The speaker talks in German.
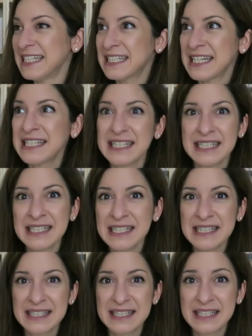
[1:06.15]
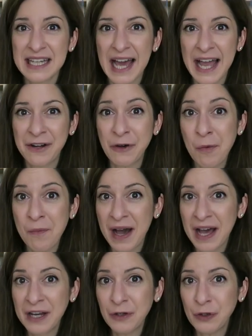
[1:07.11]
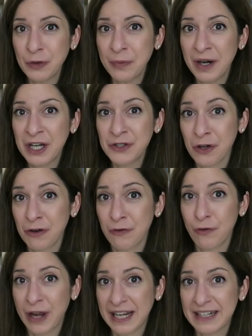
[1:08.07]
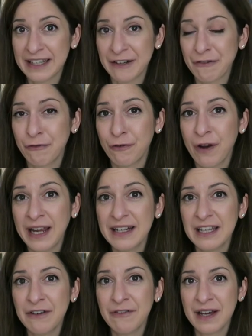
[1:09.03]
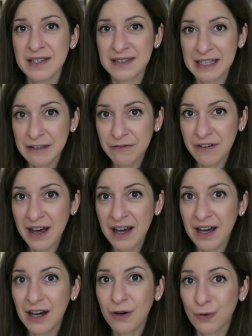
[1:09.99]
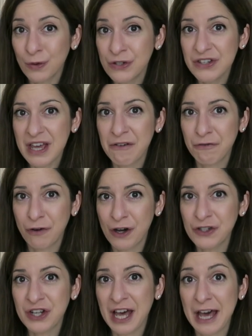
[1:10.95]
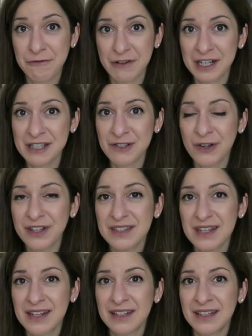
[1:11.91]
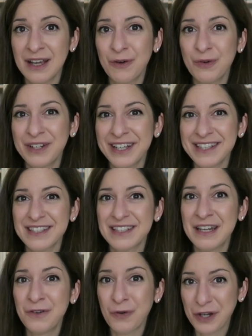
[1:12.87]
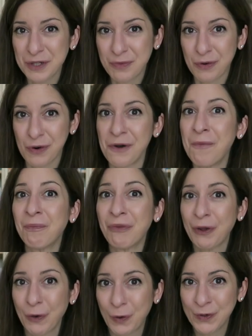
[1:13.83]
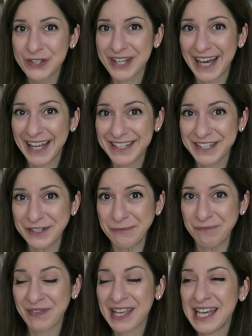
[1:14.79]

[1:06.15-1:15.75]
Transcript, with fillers: Das ist ein Roman über John Franklin. Franklin war Seefahrer und erforschte Anfang des 19. Jahrhunderts den Nordpol, unter anderem.